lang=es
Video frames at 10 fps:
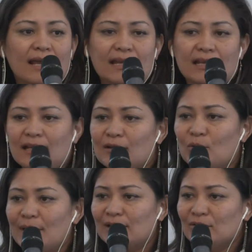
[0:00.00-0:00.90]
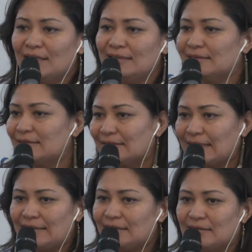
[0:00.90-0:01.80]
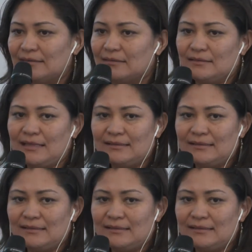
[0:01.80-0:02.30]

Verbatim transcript: eh, el gobierno es, es,